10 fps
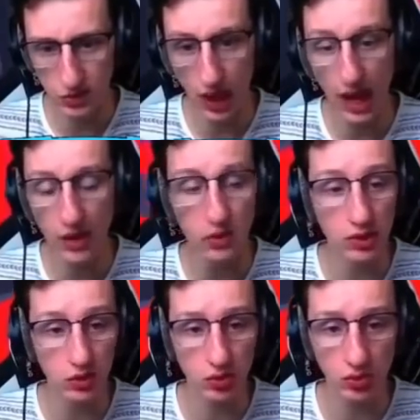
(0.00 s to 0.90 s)
Ah non, là
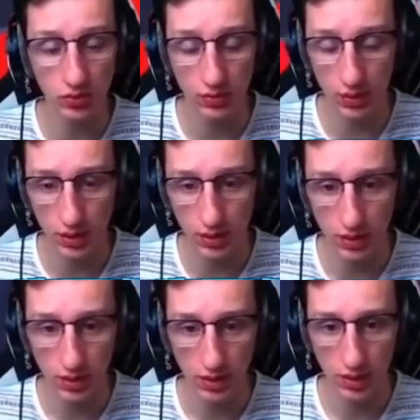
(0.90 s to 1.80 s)
je suis con. Ouais,
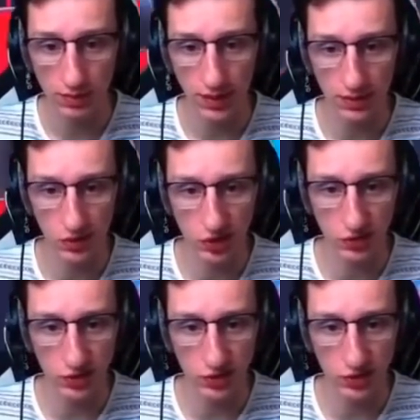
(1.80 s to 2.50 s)
j'avais dit qu'il fallait. J'ai vu